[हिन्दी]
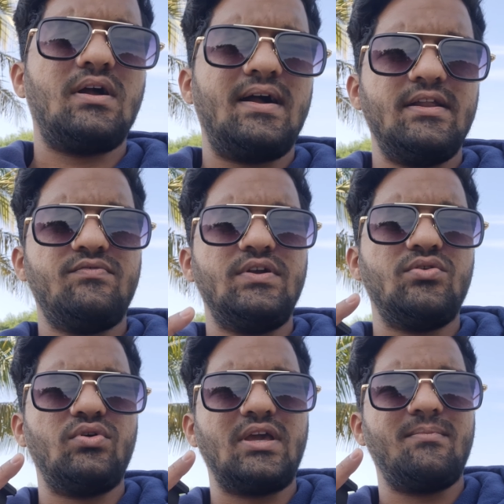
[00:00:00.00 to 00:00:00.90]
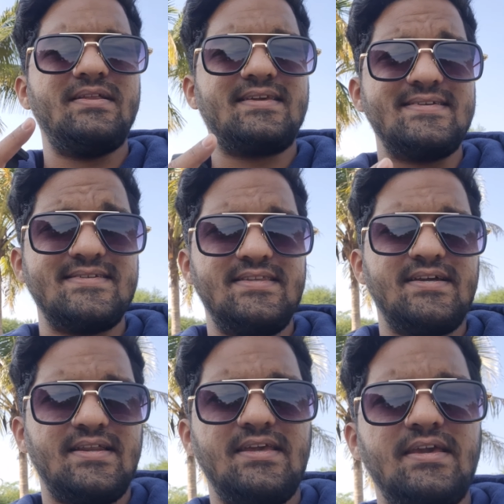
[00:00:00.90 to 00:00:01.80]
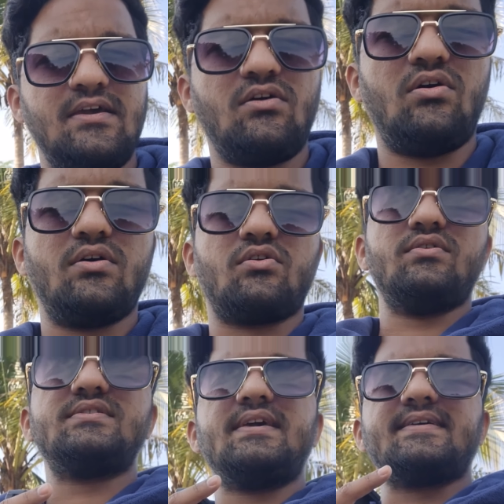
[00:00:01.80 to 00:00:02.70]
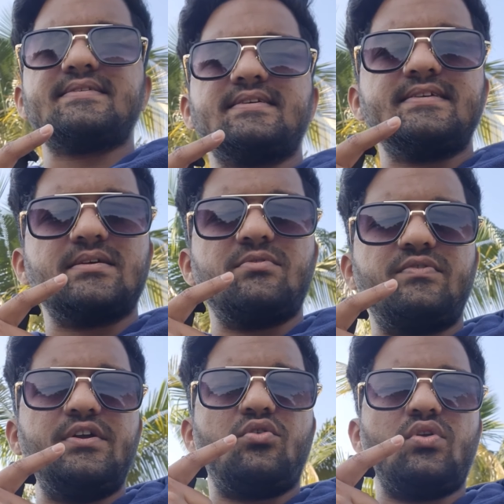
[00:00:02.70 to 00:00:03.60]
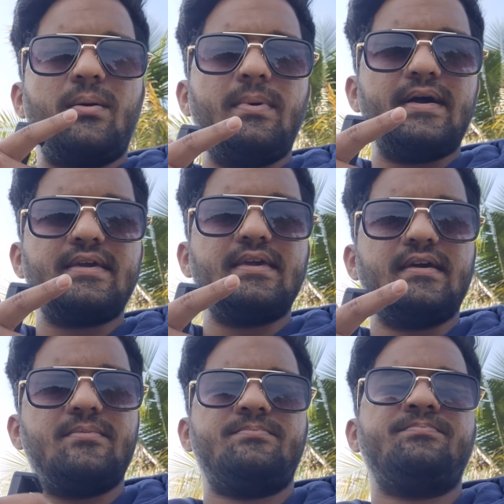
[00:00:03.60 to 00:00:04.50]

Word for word: गाड़ी फ़िट होने के बाद कैसे दिख रही है और कौन सी एक्सेसरीज़ अभी फ़िट होना बाकी है